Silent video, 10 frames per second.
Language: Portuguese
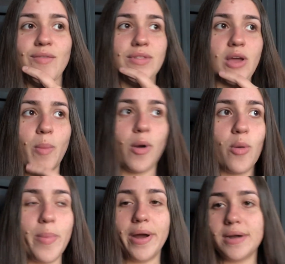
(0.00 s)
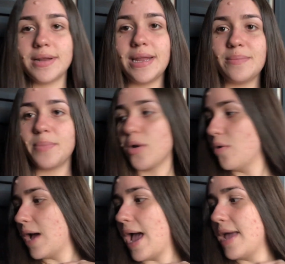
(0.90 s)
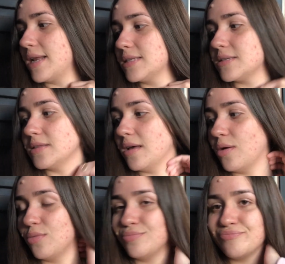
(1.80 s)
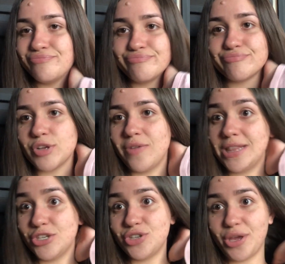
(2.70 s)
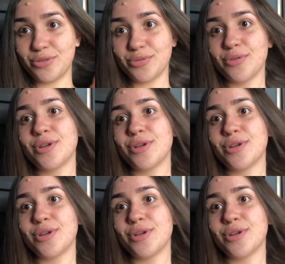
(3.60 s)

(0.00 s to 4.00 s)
Tem que arrumar coberta, né? Pra colocar eles, senão não vai ter jeito.